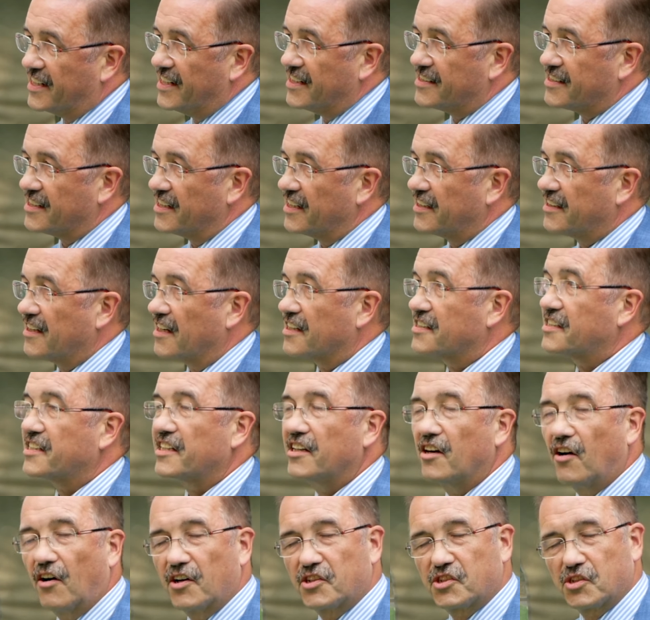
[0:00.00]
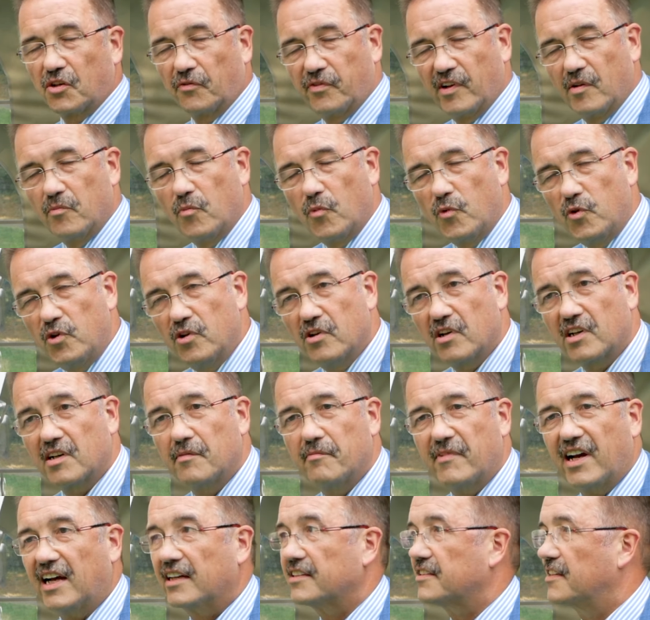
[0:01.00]
Sie sich, dass ihr euch so viel Mühe
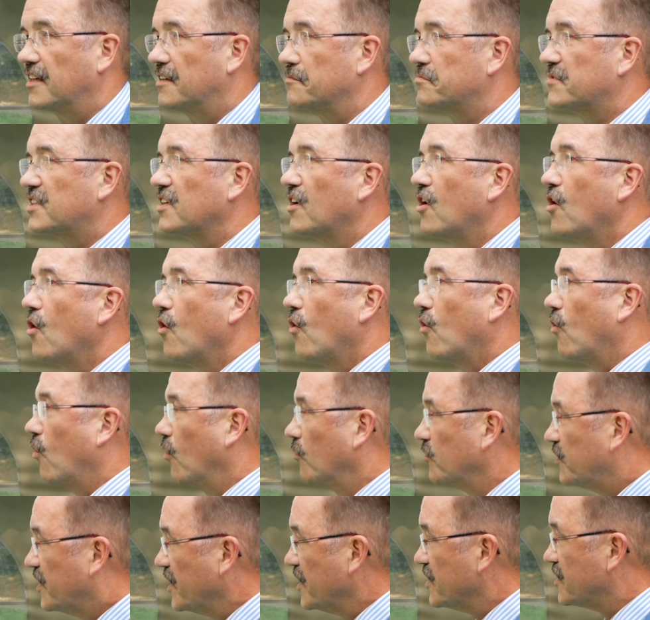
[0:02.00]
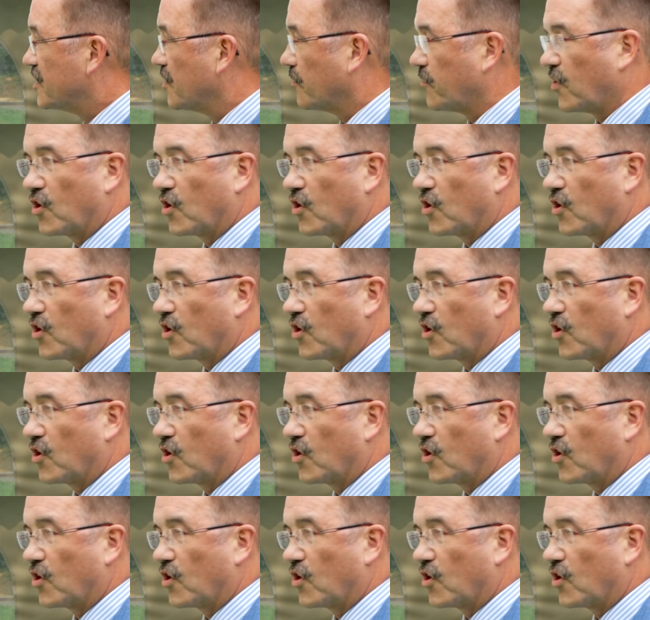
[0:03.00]
gemacht habt, um diese